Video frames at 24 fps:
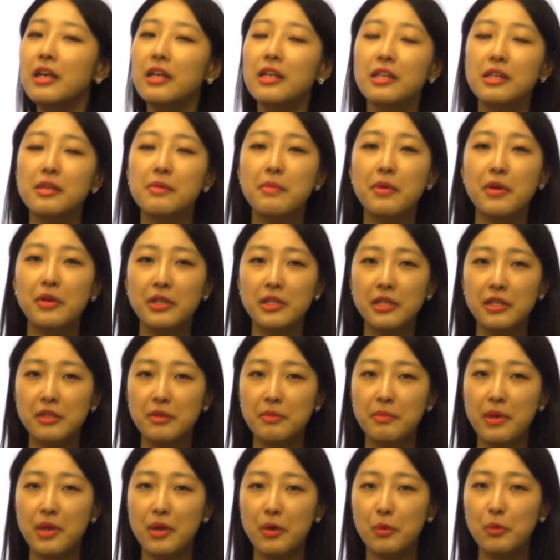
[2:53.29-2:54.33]
일명
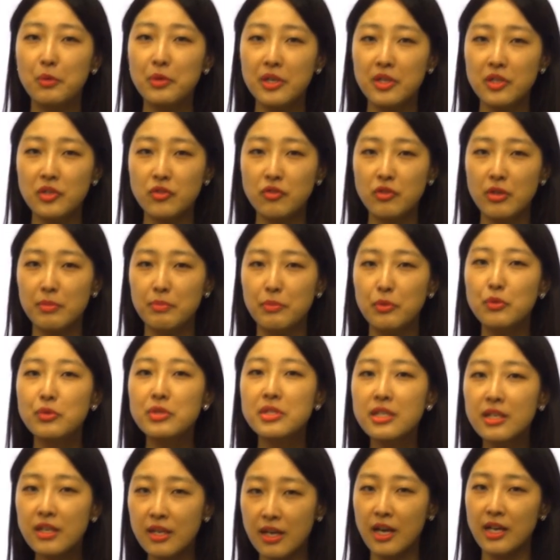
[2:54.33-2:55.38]
이름의 오케스트라
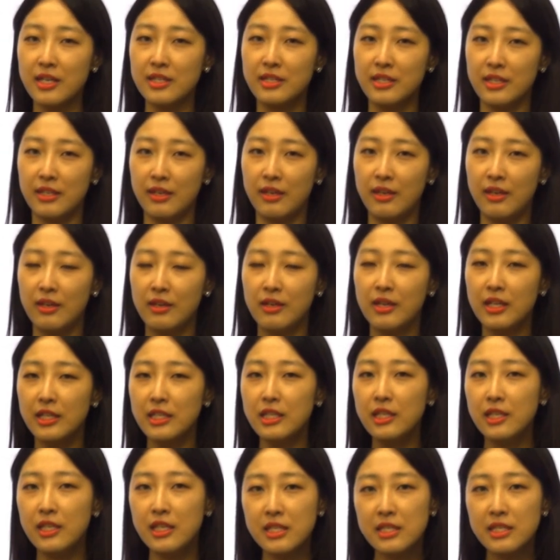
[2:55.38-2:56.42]
뮤직까지 그러니까 이
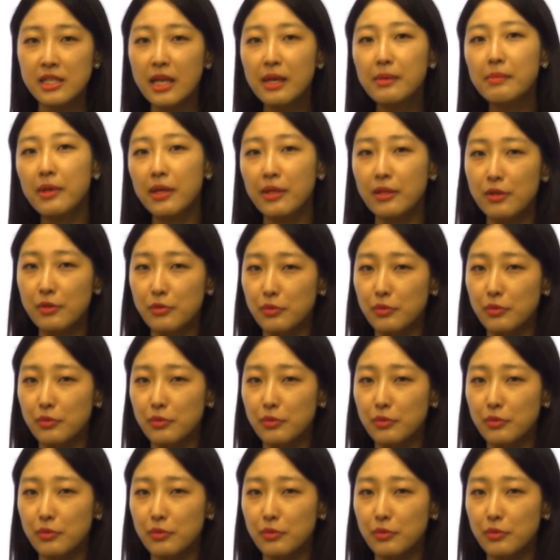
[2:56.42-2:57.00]
기차만을